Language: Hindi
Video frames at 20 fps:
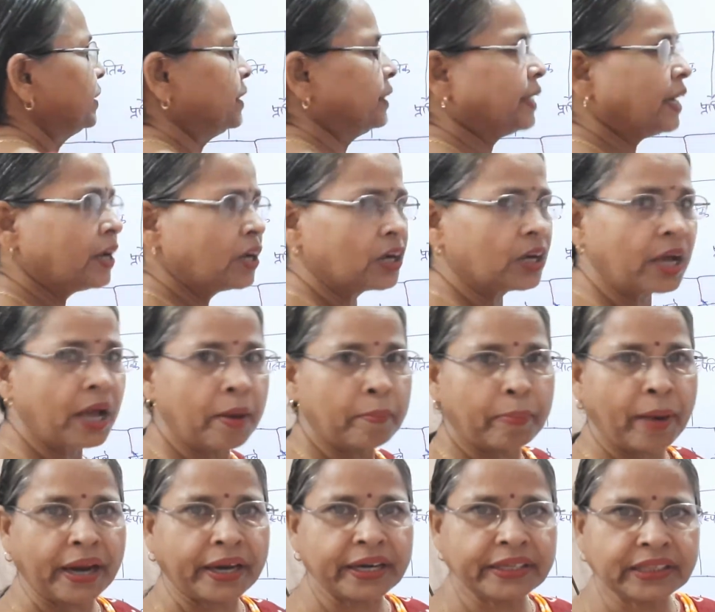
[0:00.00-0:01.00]
ठीक है ना
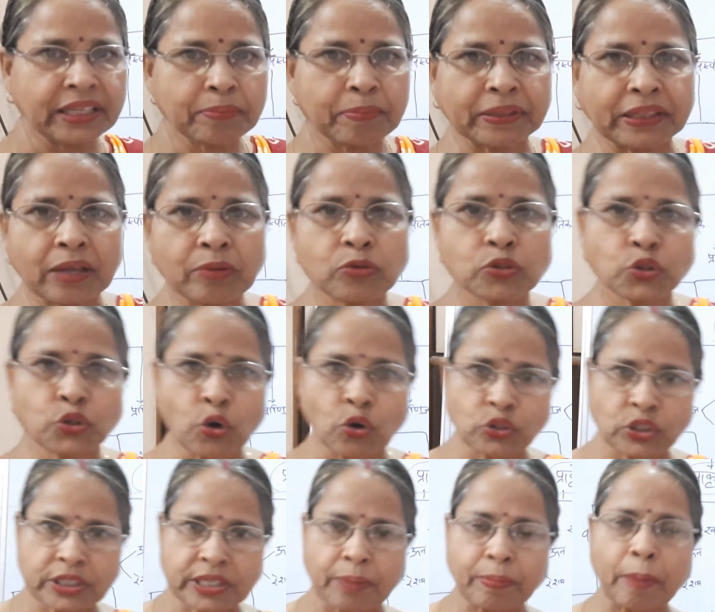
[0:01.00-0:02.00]
प्राकृतिक मतलब जो
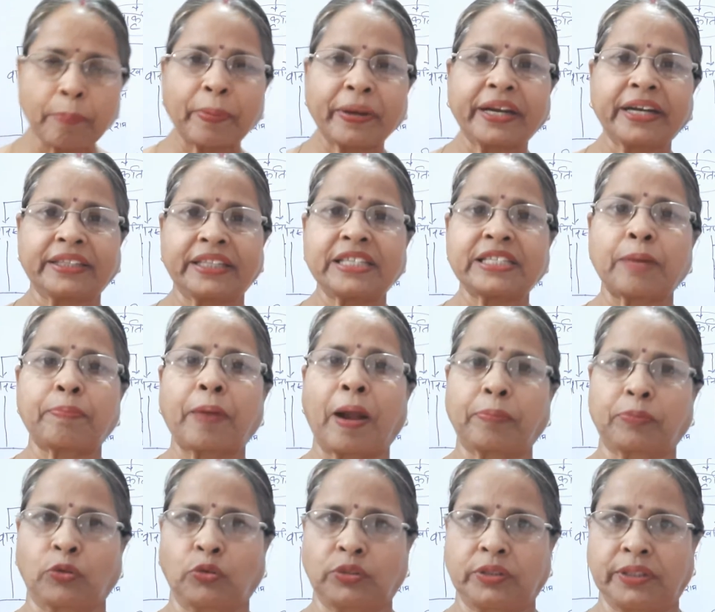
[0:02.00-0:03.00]
चीज़ हमें प्रकृति से
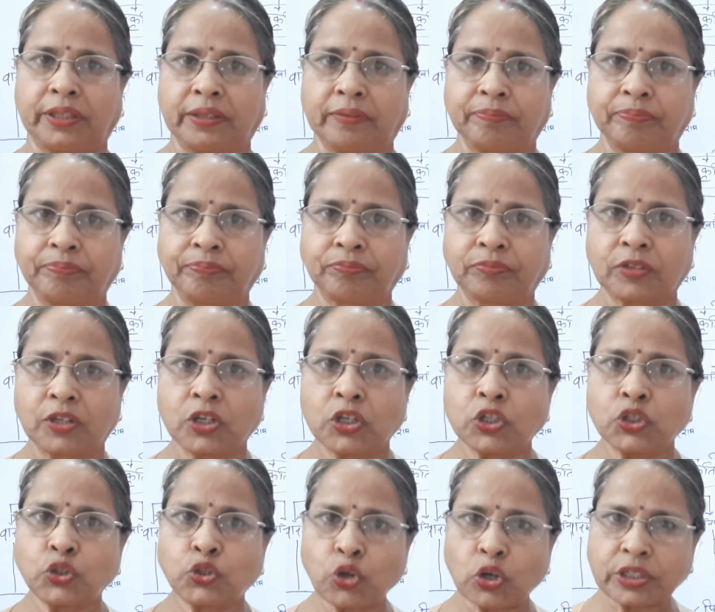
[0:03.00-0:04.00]
प्राप्त होती है
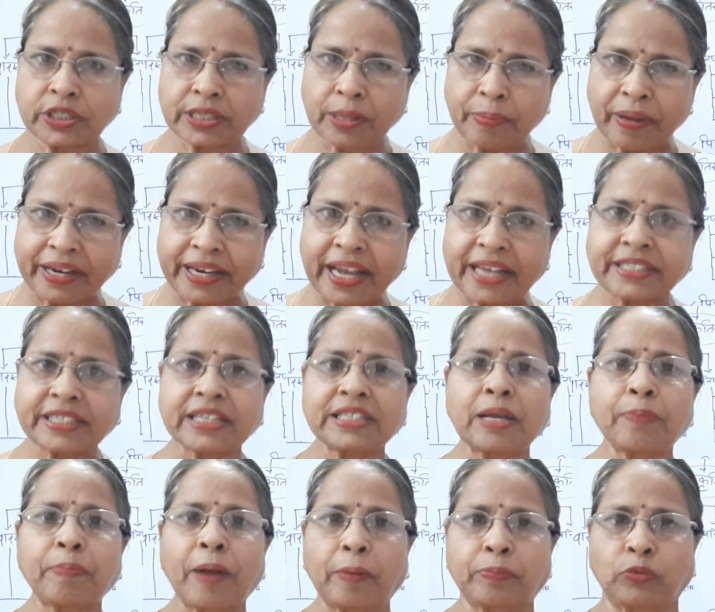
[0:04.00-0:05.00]
जो चीज़ हमें नेचर
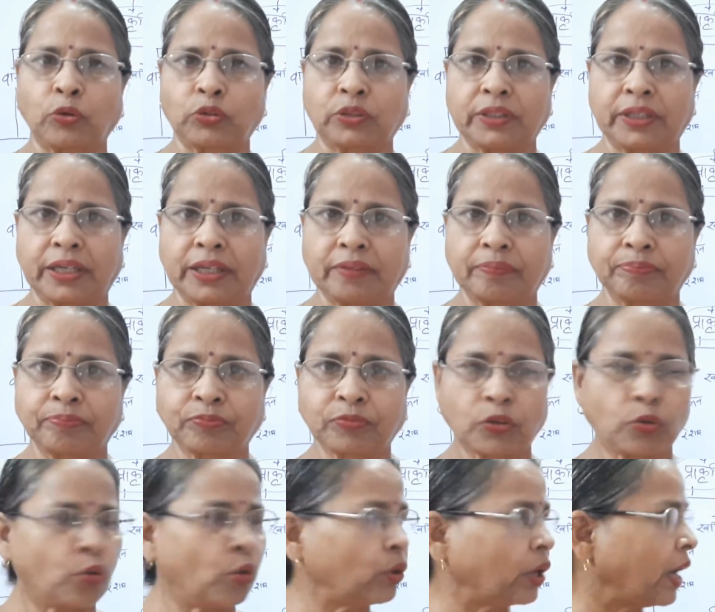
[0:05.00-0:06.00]
से प्राप्त होती है वो